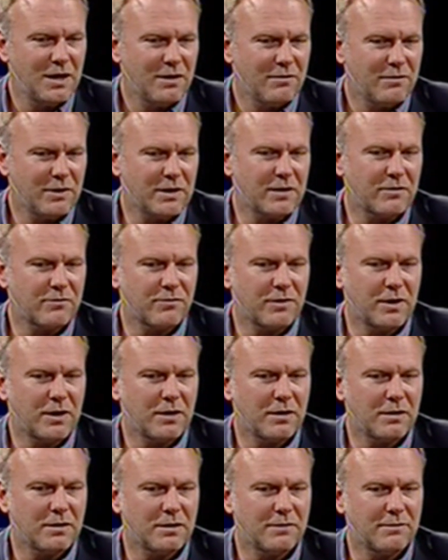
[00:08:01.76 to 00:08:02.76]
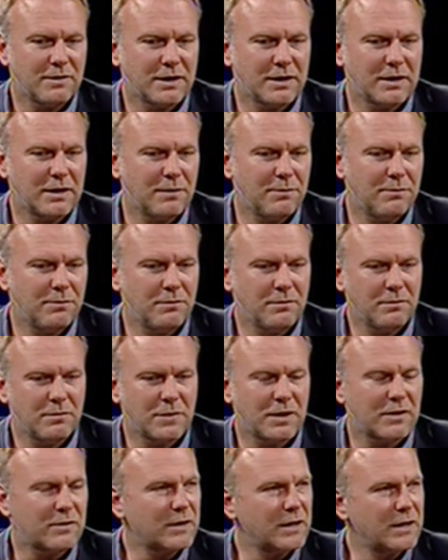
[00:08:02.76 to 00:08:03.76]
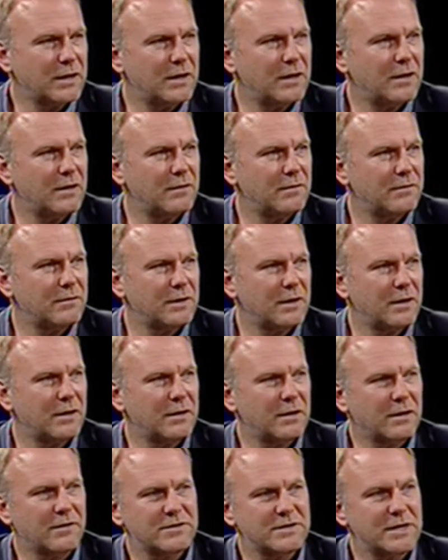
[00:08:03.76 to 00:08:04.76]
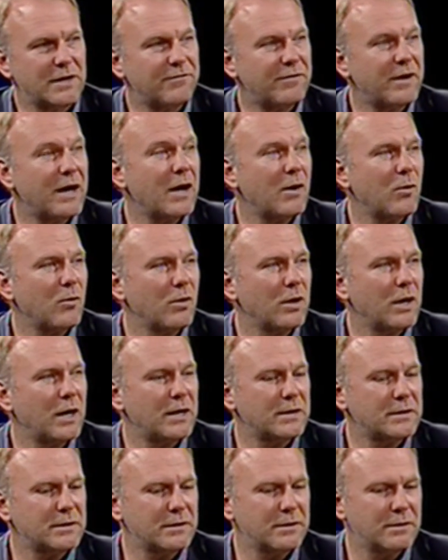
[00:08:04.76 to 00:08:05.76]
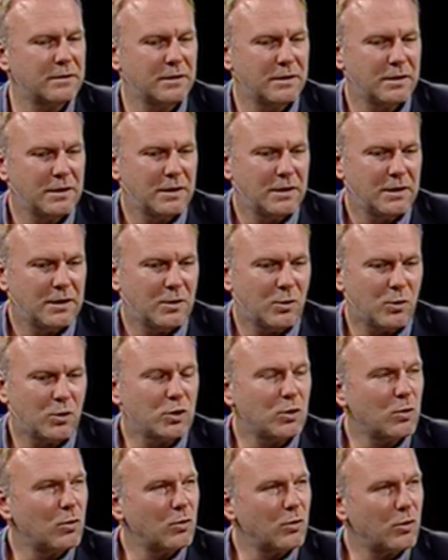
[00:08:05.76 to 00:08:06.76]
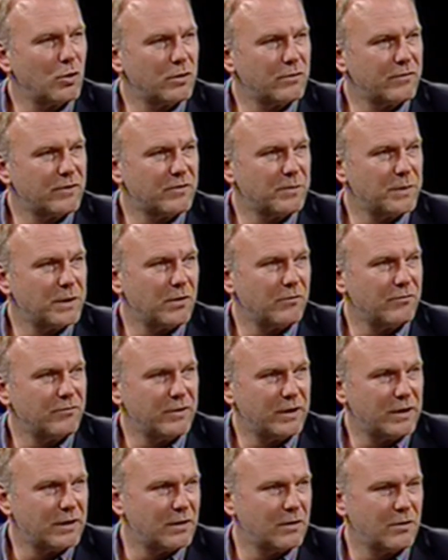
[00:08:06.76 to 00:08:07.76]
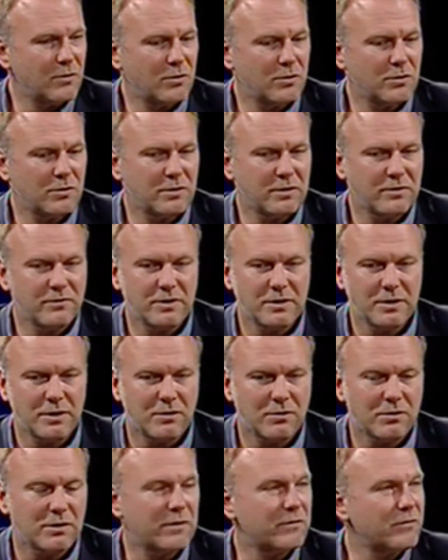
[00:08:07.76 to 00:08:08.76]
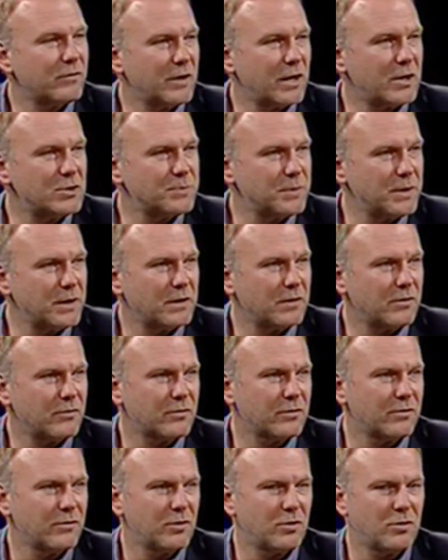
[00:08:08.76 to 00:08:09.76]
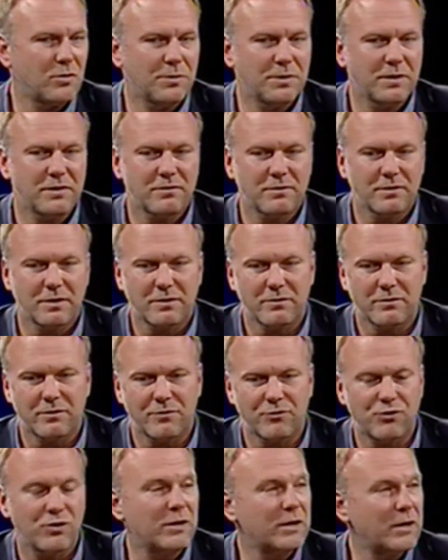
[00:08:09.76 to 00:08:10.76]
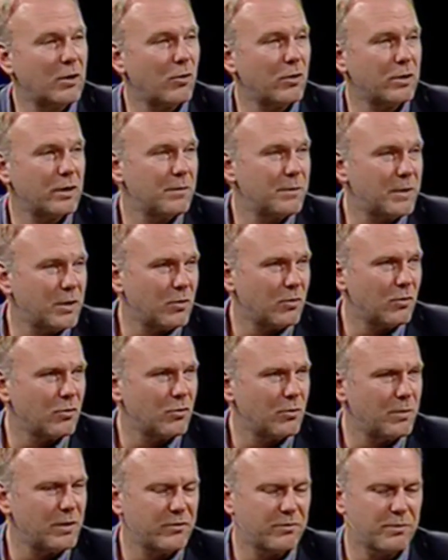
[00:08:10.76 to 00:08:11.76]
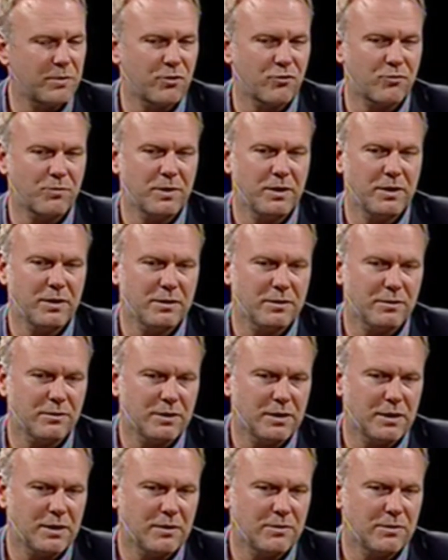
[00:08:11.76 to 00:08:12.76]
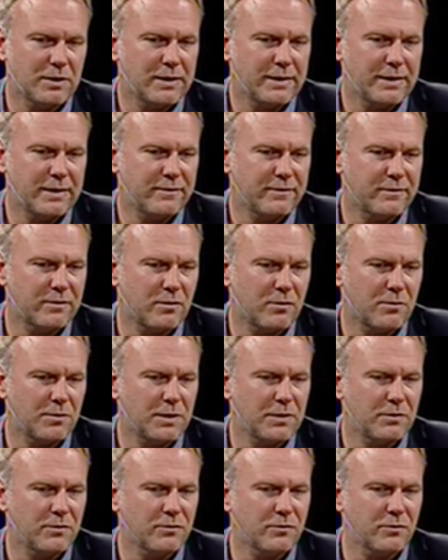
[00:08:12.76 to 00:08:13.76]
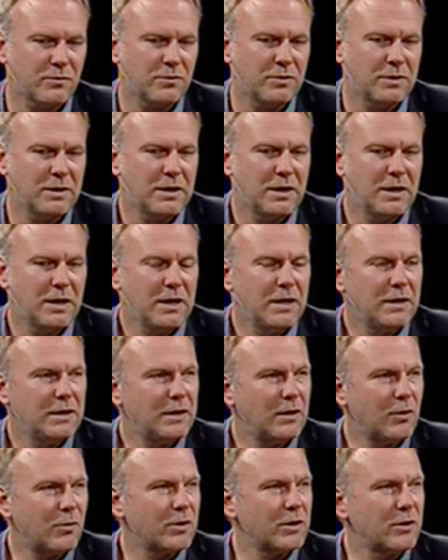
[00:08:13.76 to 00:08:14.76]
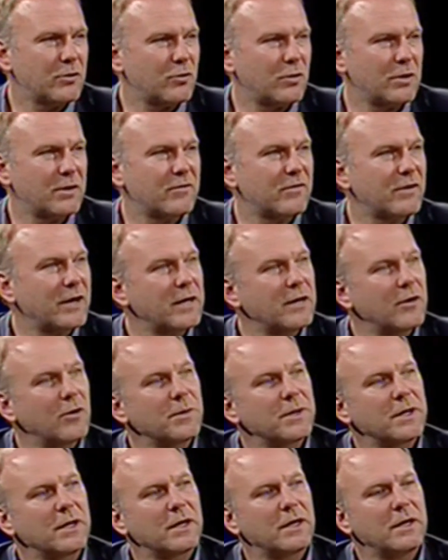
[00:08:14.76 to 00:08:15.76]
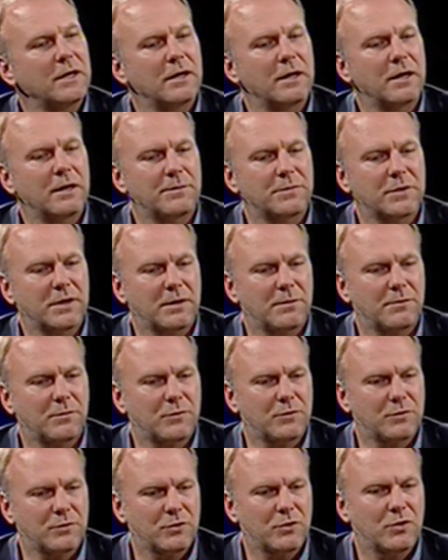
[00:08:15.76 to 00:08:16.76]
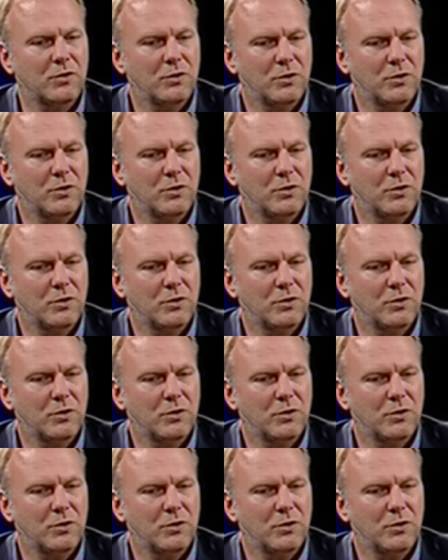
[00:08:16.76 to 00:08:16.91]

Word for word: weil das war, da war ich eben der Trainer, der eine gewisse Erfahrung hatte und jungen Leuten was mit auf den Weg gehen konnte. Und da sind ja auch Nationalspieler draus geworden. Ob jetzt ein Christoph Schindler heute immer noch in Gummersbach spielt und, oder ein Dennis Klockmann und so, die auch hier tolle Zeiten, glaube ich, in Kiel gehabt haben. Und